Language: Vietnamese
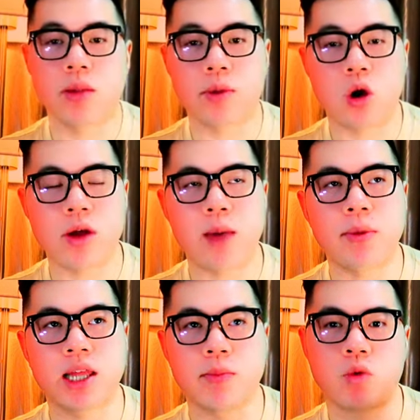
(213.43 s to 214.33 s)
cho nên mình cố gắng
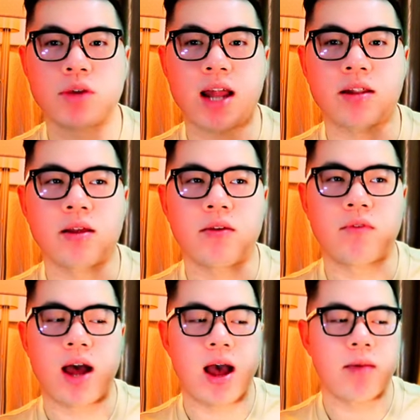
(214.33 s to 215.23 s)
mình tìm hiểu nhanh
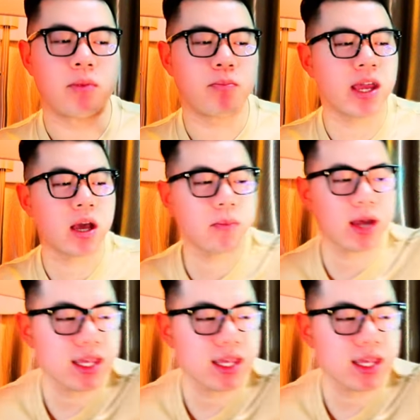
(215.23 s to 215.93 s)
và mình pick up